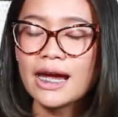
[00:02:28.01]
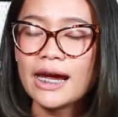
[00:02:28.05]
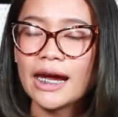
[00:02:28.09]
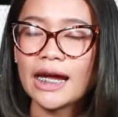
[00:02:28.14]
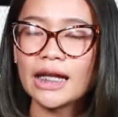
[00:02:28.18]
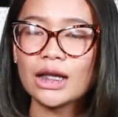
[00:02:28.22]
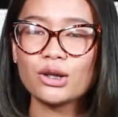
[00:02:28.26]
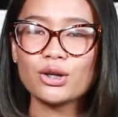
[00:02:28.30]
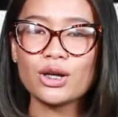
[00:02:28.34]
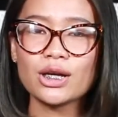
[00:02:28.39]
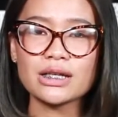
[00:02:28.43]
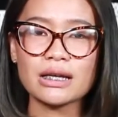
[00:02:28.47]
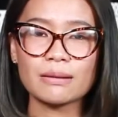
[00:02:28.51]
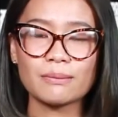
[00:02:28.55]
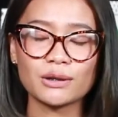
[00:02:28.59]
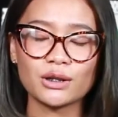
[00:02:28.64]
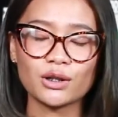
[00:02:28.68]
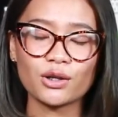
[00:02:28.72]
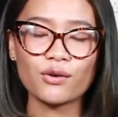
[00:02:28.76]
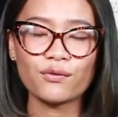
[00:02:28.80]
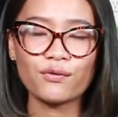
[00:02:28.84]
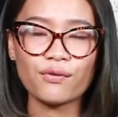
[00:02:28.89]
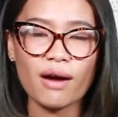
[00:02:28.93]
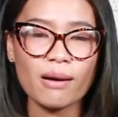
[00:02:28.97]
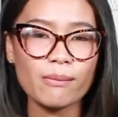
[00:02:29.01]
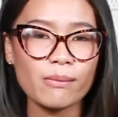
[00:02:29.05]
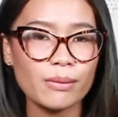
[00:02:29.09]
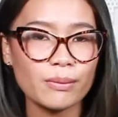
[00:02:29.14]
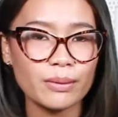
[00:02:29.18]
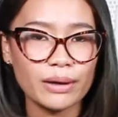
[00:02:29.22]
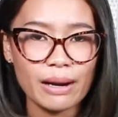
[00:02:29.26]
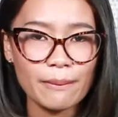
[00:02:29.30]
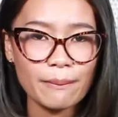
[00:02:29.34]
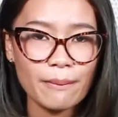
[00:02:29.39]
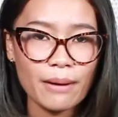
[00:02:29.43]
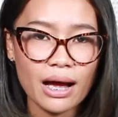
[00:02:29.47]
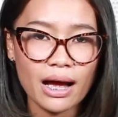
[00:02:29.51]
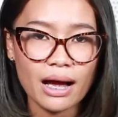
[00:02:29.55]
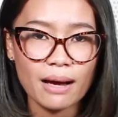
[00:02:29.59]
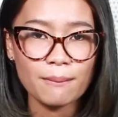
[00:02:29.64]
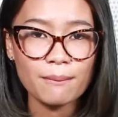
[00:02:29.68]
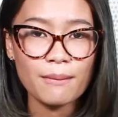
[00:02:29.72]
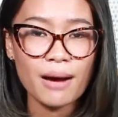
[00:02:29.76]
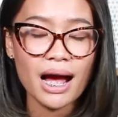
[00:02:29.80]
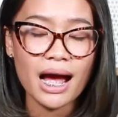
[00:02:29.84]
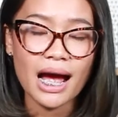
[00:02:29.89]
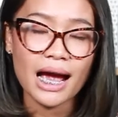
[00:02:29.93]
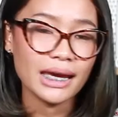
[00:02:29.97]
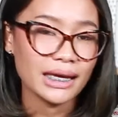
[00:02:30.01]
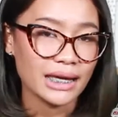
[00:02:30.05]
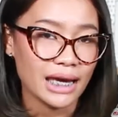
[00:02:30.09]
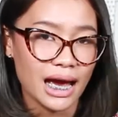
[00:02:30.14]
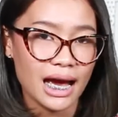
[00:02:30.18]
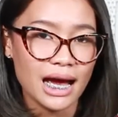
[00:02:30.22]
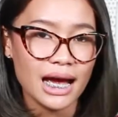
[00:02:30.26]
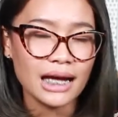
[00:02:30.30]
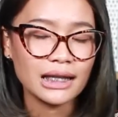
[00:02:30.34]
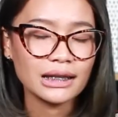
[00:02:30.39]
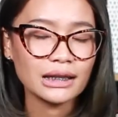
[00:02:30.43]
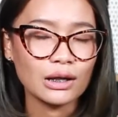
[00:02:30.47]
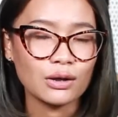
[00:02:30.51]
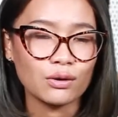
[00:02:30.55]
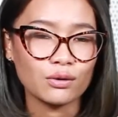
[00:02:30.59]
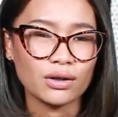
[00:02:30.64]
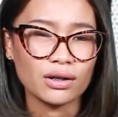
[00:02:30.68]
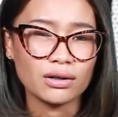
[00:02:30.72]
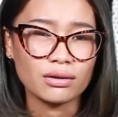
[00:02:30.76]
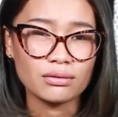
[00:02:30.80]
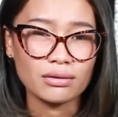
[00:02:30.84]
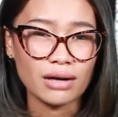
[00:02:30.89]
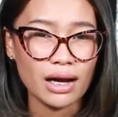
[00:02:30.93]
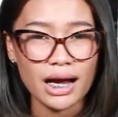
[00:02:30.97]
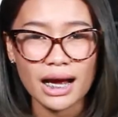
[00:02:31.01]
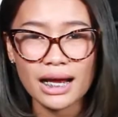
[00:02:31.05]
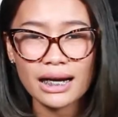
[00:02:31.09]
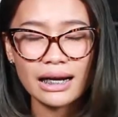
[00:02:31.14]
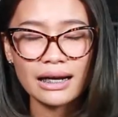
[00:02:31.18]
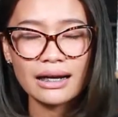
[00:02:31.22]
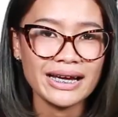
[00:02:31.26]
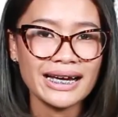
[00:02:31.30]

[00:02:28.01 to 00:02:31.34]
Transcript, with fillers: Itu dia sahabat Nova beberapa bahaya atau kekurangan